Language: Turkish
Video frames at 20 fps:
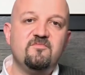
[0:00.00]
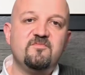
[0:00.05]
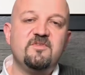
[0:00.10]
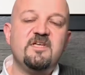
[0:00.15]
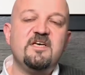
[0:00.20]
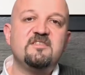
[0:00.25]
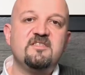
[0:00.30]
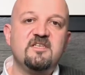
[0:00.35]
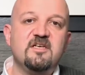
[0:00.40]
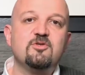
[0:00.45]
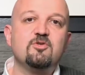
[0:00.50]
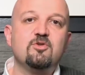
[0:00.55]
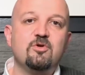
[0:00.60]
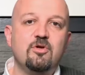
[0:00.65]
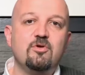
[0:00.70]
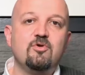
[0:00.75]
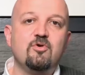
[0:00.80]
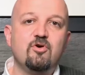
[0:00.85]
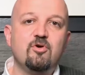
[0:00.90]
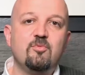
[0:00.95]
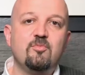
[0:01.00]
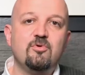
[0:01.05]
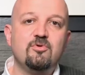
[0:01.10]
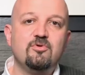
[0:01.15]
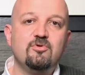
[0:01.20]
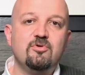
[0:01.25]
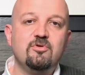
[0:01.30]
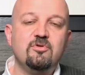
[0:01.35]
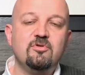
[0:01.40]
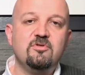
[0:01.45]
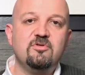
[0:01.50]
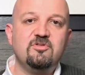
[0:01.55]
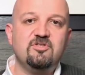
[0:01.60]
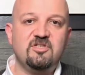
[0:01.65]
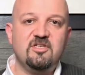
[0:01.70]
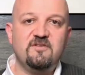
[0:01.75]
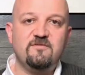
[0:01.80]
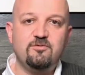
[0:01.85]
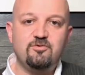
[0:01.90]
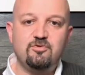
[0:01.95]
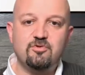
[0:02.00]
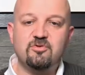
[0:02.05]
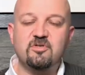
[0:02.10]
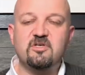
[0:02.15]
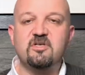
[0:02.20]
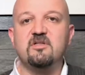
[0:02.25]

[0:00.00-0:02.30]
testosteron hormonunun işte vücut